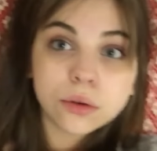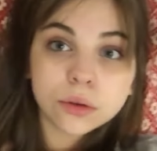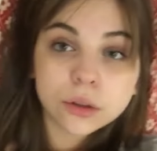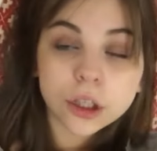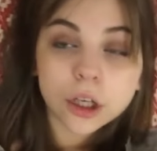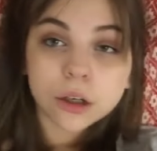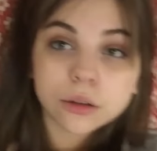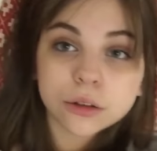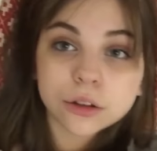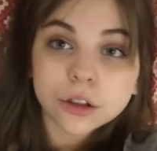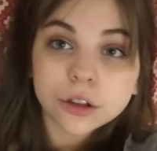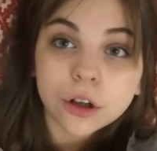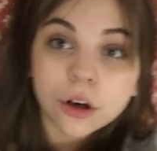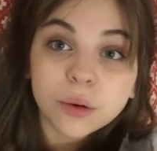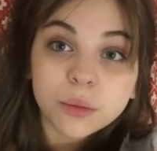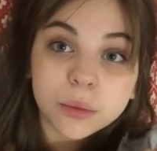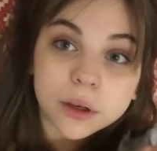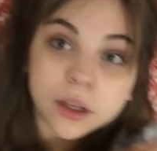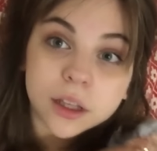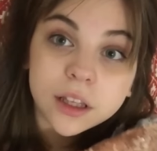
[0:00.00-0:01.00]
я уже
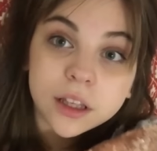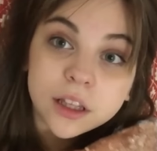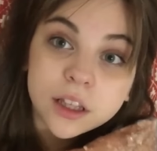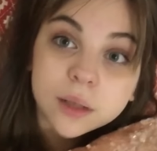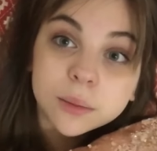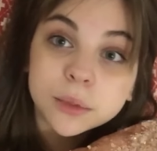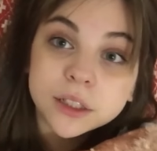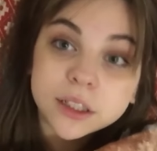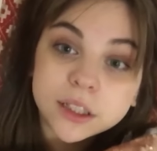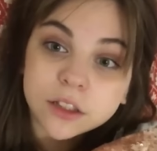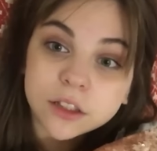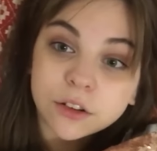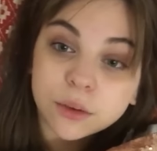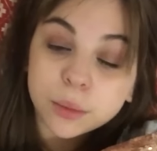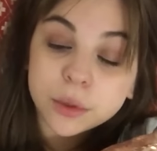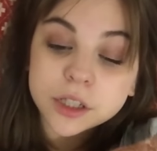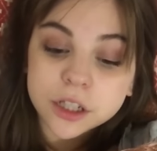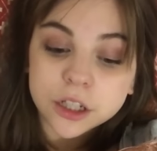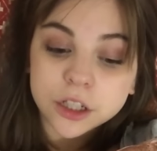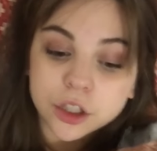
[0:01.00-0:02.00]
дома, и я бы хотела
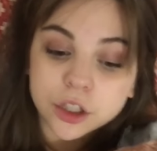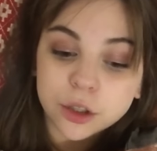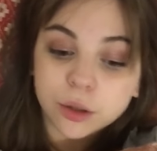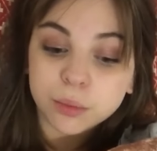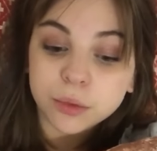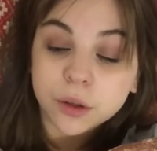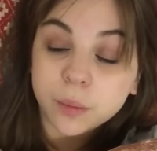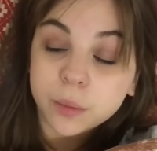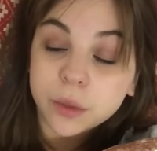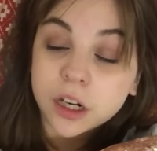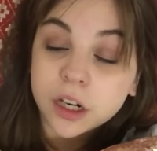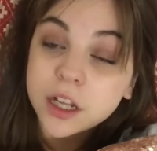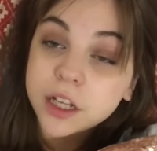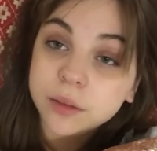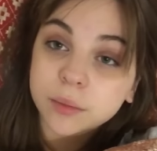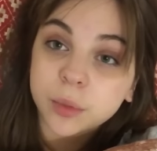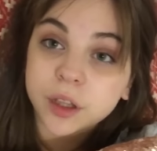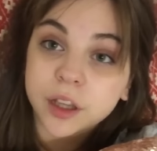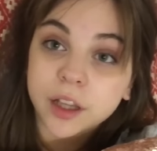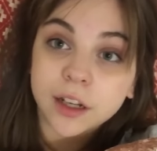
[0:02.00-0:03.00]
вам сказать, что мне
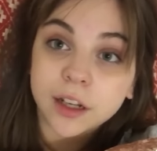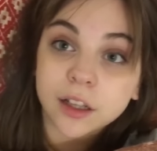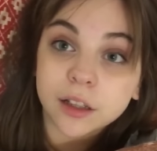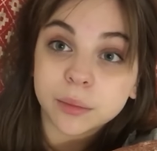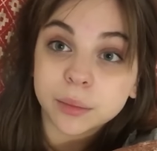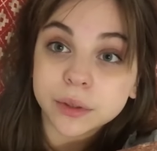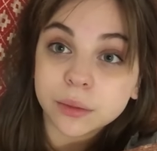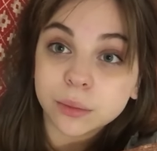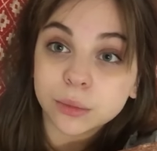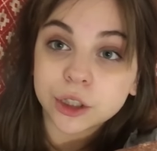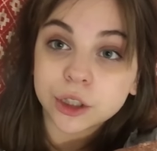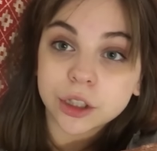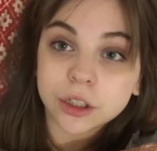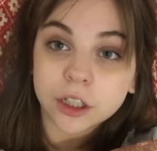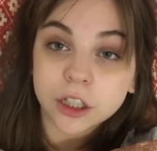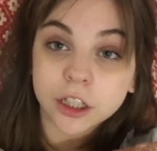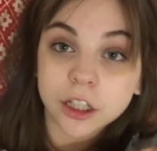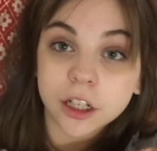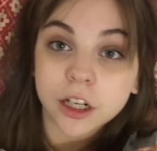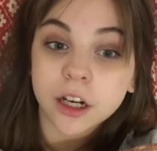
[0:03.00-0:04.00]
Мерлен подарила, потому что
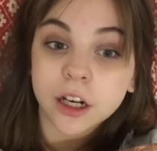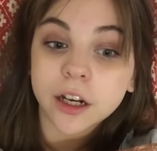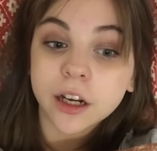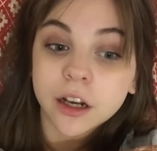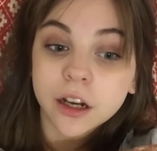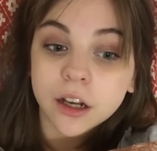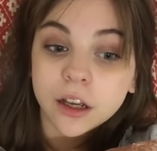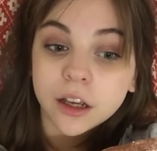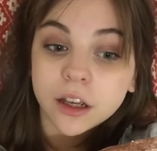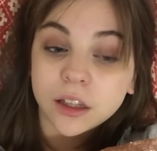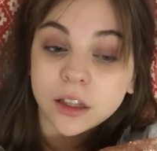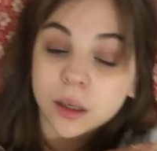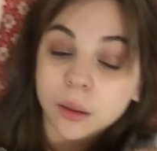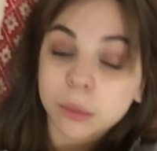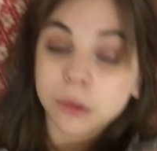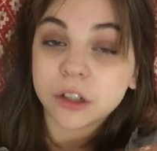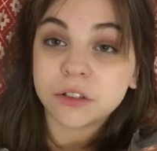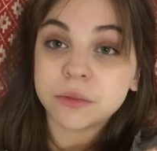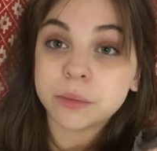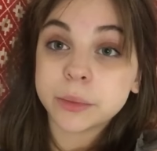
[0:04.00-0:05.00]
когда я
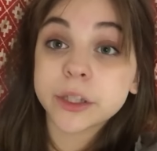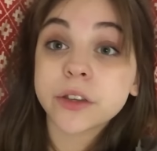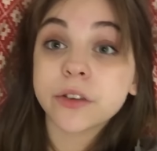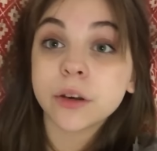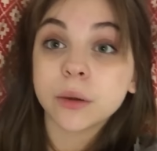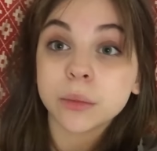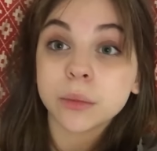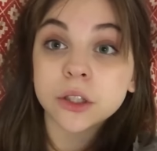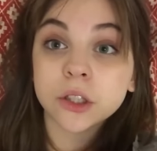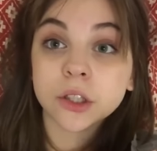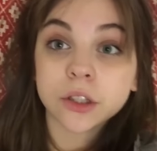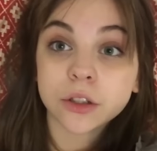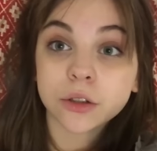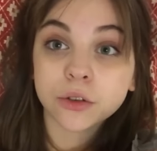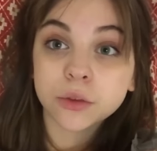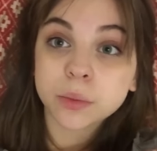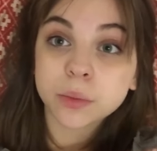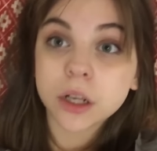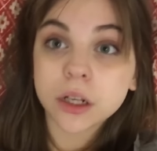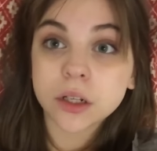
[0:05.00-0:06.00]
была в Москве, мы с ней не
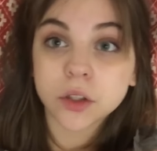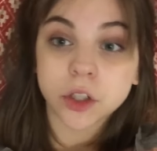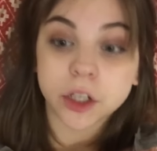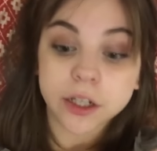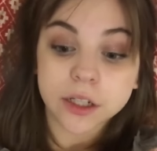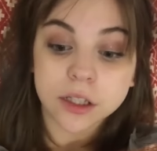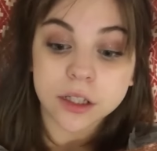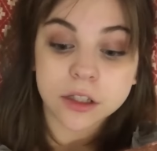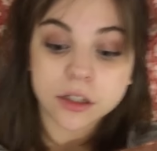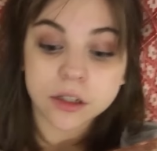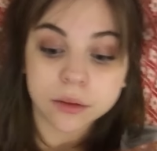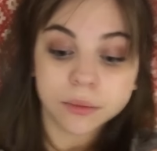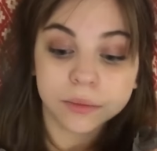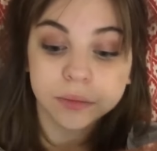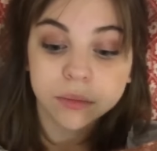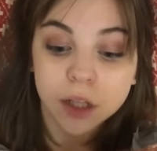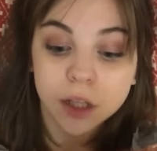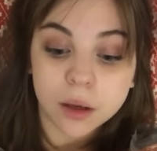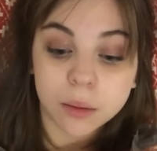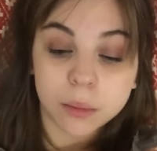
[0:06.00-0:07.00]
успели встретиться
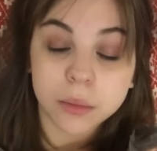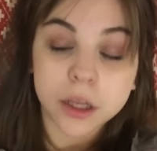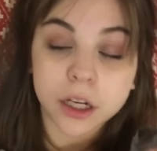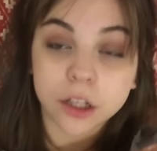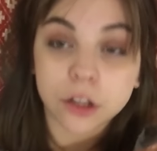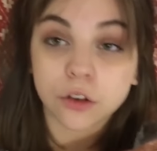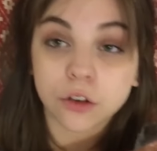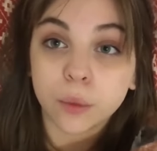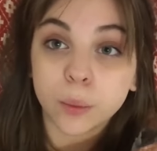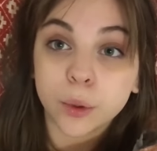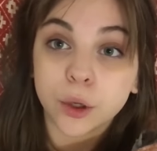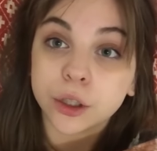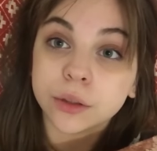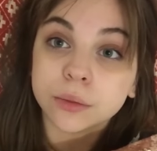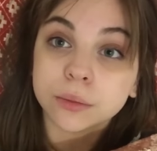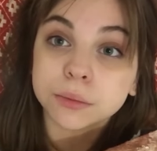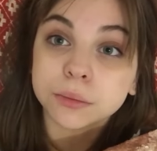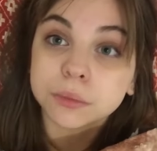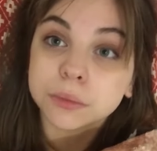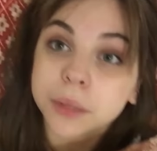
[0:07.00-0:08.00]
перед Новым
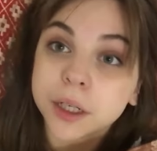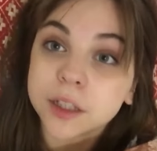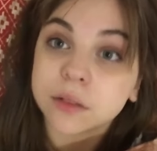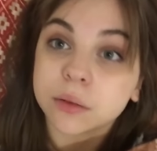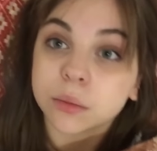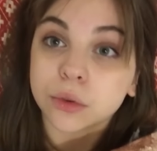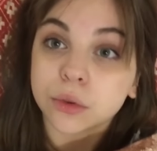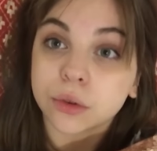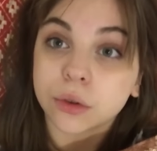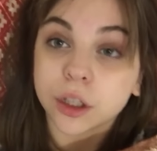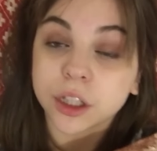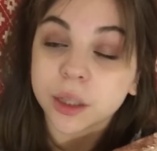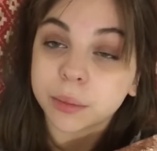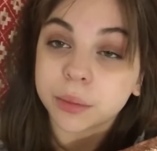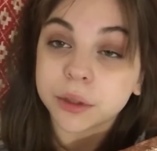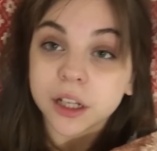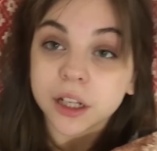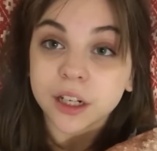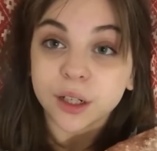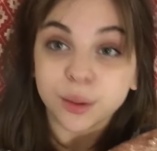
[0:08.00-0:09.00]
годом, поэтому она
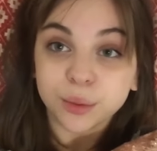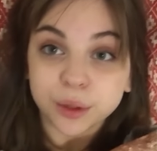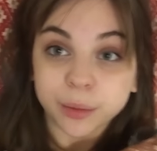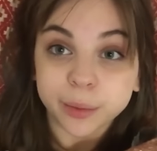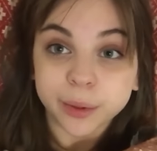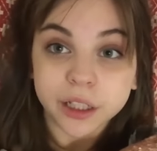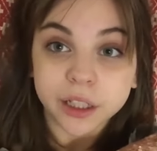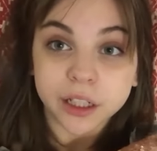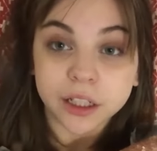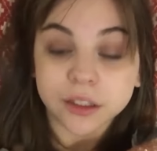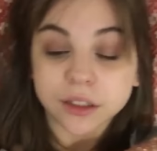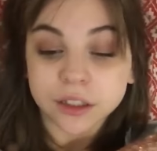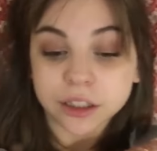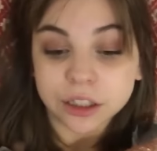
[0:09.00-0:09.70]
подарила мне подарок